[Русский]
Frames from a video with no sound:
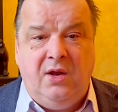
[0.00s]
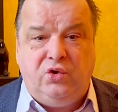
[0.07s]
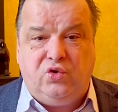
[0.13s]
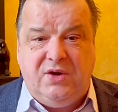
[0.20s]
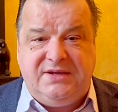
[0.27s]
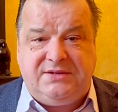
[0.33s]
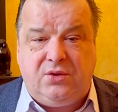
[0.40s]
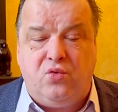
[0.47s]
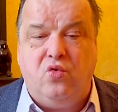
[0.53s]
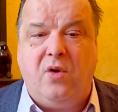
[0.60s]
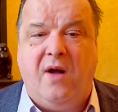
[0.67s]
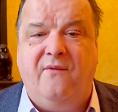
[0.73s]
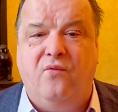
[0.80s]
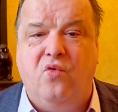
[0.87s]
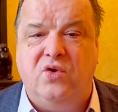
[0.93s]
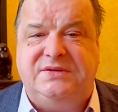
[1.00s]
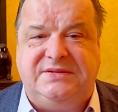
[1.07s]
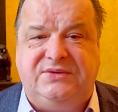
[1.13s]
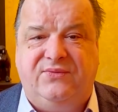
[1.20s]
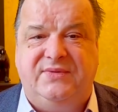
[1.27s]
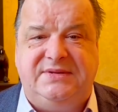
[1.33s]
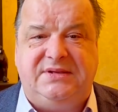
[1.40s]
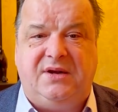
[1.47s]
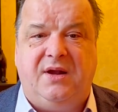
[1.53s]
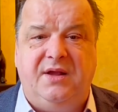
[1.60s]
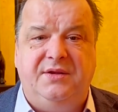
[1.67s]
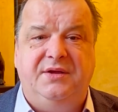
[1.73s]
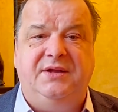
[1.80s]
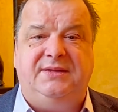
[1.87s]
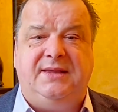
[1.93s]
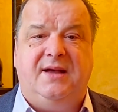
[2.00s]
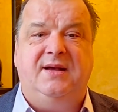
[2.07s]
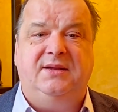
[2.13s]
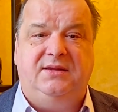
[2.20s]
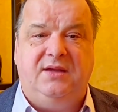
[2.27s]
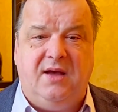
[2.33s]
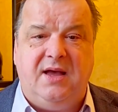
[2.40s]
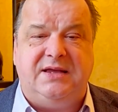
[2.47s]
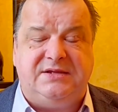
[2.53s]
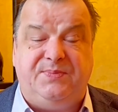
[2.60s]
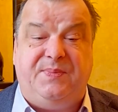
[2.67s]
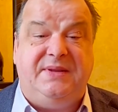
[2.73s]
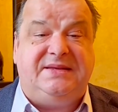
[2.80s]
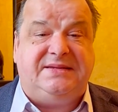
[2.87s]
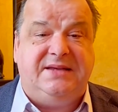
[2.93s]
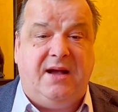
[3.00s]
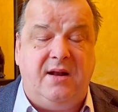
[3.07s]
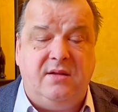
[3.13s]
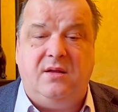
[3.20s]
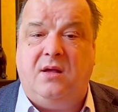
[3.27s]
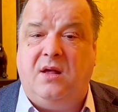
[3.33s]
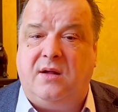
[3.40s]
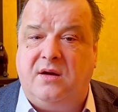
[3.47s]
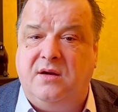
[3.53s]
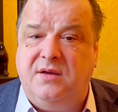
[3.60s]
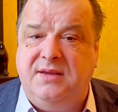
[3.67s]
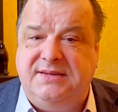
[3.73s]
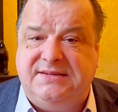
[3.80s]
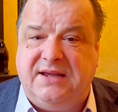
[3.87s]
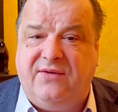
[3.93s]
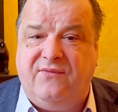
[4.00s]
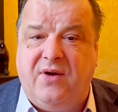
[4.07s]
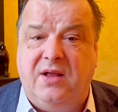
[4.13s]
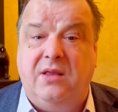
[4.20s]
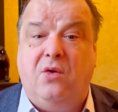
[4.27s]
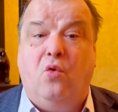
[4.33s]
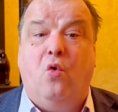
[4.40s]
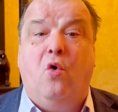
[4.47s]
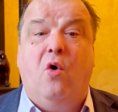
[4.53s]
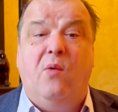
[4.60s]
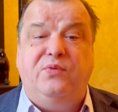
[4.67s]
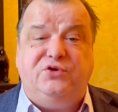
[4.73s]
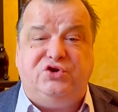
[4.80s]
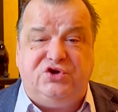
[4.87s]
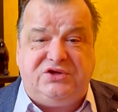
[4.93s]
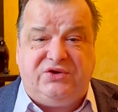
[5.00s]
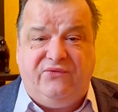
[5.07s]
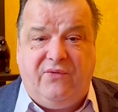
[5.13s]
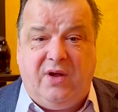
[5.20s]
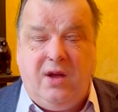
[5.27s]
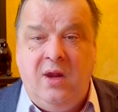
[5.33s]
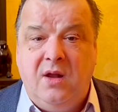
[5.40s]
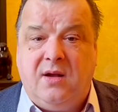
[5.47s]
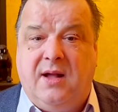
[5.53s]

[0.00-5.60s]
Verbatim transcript: То есть руководство страны тогда специально организовало общество,